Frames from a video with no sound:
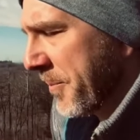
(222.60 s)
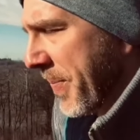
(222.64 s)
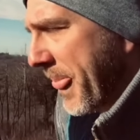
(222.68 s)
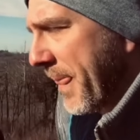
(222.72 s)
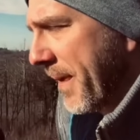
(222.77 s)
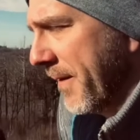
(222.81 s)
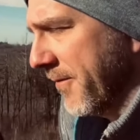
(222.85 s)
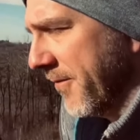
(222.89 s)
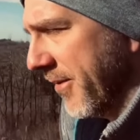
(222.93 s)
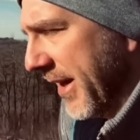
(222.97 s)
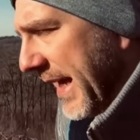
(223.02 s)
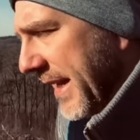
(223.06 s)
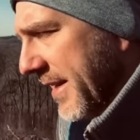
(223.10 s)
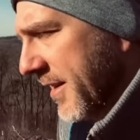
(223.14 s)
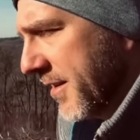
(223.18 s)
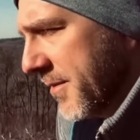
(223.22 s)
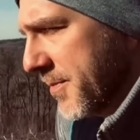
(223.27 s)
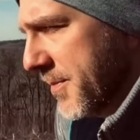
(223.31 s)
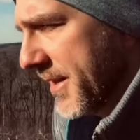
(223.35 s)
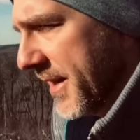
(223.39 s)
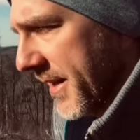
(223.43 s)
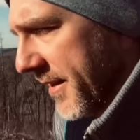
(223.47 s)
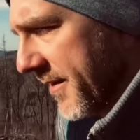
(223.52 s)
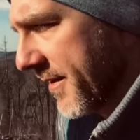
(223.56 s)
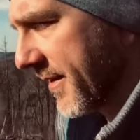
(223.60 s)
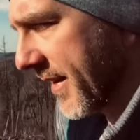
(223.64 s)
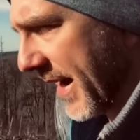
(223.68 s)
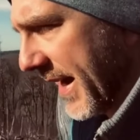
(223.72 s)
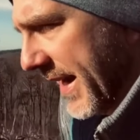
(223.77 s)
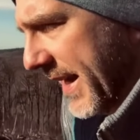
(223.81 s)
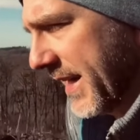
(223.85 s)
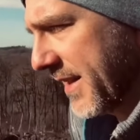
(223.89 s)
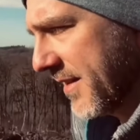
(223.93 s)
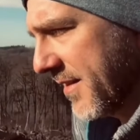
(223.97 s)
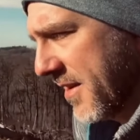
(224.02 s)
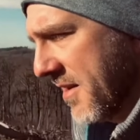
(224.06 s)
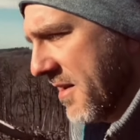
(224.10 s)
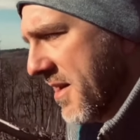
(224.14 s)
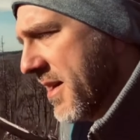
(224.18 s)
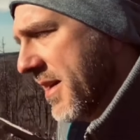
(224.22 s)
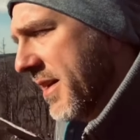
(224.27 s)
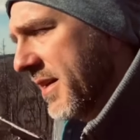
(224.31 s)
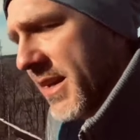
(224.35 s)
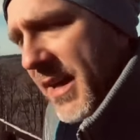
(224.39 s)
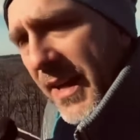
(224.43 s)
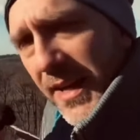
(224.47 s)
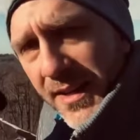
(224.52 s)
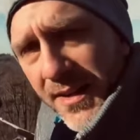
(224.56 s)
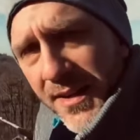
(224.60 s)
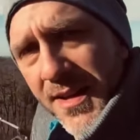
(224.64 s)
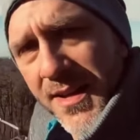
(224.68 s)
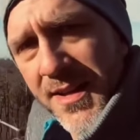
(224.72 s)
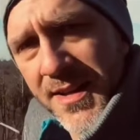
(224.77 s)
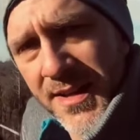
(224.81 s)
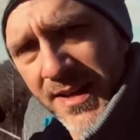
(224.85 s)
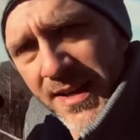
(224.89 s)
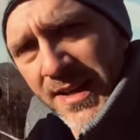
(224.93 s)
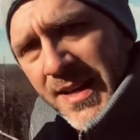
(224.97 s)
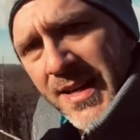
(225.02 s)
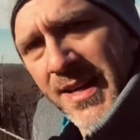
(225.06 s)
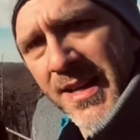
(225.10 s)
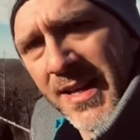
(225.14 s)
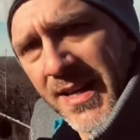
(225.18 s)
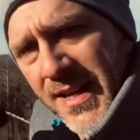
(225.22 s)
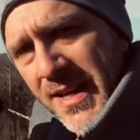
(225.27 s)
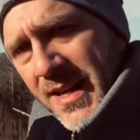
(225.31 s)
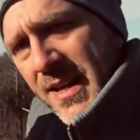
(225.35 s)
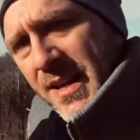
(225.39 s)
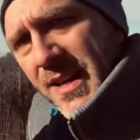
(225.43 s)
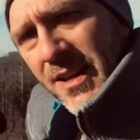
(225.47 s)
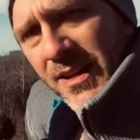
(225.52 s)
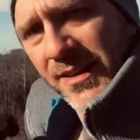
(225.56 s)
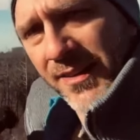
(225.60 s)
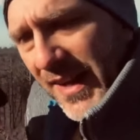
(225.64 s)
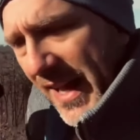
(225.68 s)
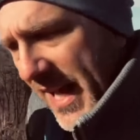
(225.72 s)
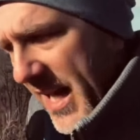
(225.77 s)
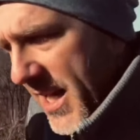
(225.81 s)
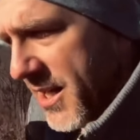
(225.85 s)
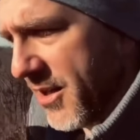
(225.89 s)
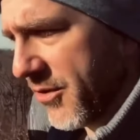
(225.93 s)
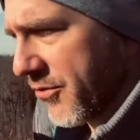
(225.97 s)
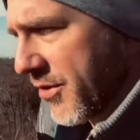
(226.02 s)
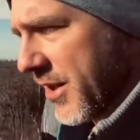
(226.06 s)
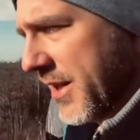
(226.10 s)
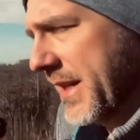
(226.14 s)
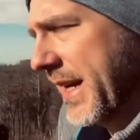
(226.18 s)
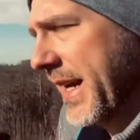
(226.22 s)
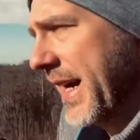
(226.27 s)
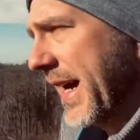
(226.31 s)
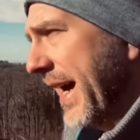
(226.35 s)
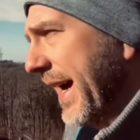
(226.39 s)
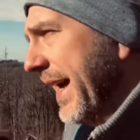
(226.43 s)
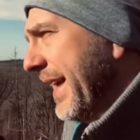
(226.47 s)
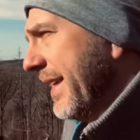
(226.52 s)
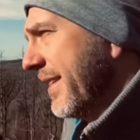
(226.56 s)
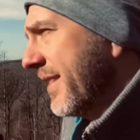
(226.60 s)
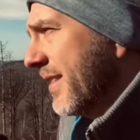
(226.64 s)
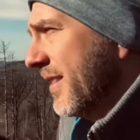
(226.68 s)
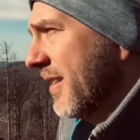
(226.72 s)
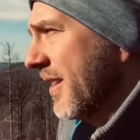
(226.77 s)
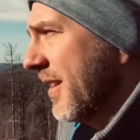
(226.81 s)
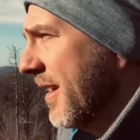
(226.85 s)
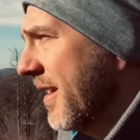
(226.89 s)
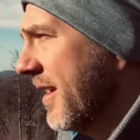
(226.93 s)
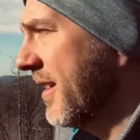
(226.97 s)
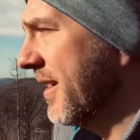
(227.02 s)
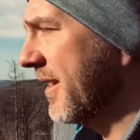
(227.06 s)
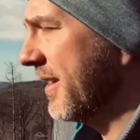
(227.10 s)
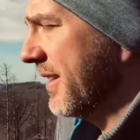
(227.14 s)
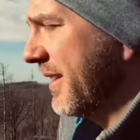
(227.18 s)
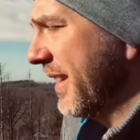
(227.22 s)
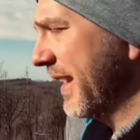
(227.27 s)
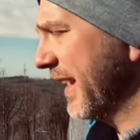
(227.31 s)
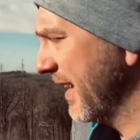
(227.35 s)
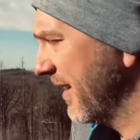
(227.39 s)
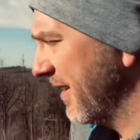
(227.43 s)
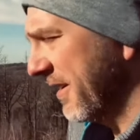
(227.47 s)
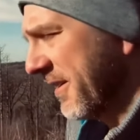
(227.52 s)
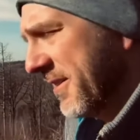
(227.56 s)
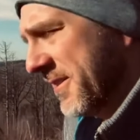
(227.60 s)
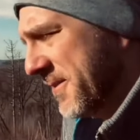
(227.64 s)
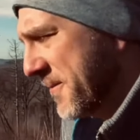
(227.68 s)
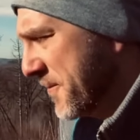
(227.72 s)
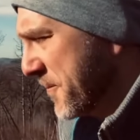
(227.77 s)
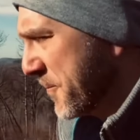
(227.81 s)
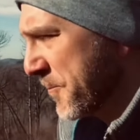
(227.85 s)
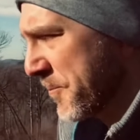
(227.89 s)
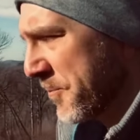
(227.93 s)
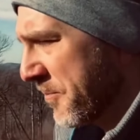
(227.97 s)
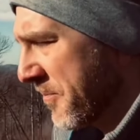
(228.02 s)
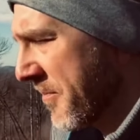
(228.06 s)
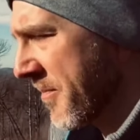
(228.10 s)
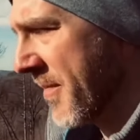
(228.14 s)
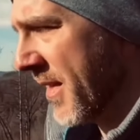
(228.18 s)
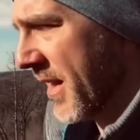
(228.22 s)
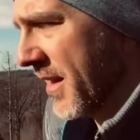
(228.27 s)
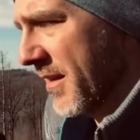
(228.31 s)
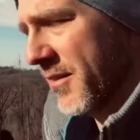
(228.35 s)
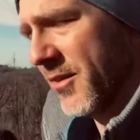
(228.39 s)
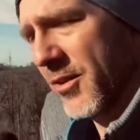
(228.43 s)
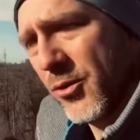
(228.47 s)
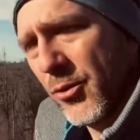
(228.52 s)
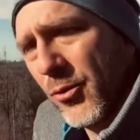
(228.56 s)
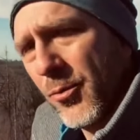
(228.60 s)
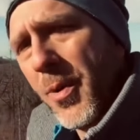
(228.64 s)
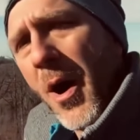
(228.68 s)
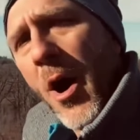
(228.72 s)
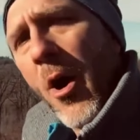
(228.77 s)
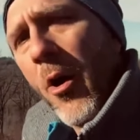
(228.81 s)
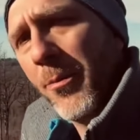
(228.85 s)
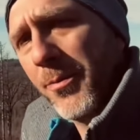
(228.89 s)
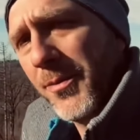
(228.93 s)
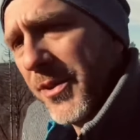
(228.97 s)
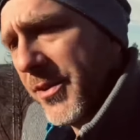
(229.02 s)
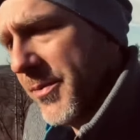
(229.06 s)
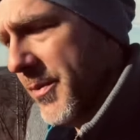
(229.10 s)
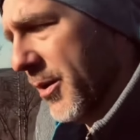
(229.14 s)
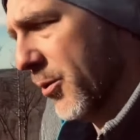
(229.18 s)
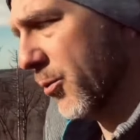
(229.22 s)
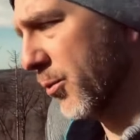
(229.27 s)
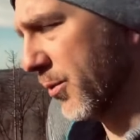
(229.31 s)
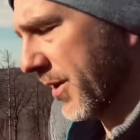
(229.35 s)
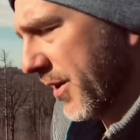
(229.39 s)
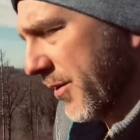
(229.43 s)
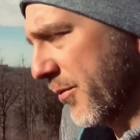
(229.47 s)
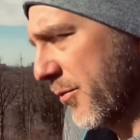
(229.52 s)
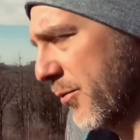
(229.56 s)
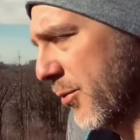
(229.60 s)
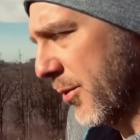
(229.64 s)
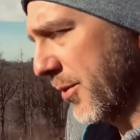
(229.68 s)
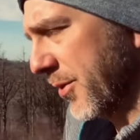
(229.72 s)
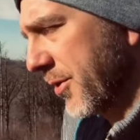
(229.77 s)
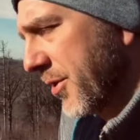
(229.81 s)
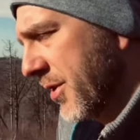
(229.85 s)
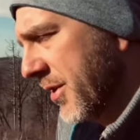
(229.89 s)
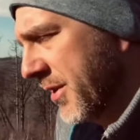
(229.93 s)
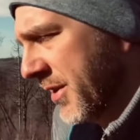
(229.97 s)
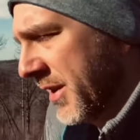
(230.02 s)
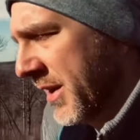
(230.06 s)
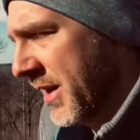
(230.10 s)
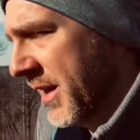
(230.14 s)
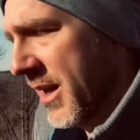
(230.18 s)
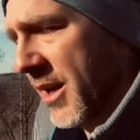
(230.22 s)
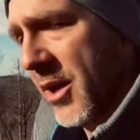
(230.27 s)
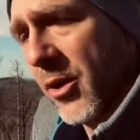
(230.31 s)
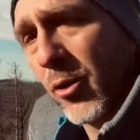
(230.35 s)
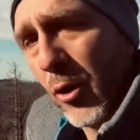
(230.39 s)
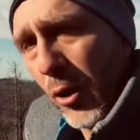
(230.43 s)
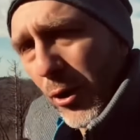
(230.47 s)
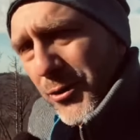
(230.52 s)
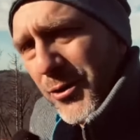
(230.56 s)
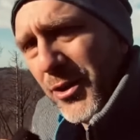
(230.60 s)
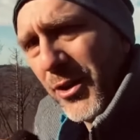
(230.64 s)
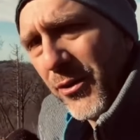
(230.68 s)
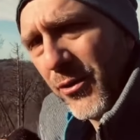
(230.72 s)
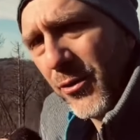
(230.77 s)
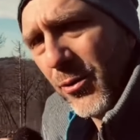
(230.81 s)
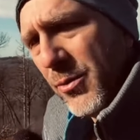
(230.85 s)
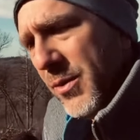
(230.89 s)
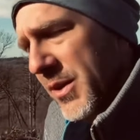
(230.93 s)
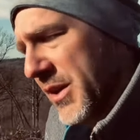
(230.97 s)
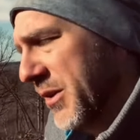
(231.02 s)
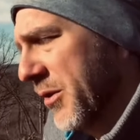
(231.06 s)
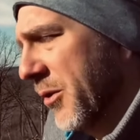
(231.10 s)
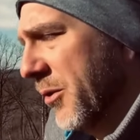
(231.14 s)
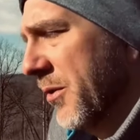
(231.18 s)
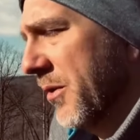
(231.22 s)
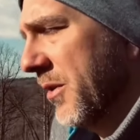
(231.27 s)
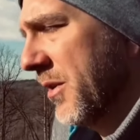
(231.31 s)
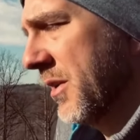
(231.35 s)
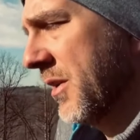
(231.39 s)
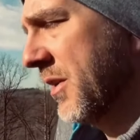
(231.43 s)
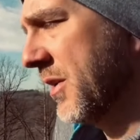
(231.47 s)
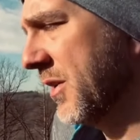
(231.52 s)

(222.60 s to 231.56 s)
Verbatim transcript: Dann werde ich mit der Zeit ja einen Trainingsstand erreichen, der sich überhaupt nicht mehr gut anfühlt. Konditionierung.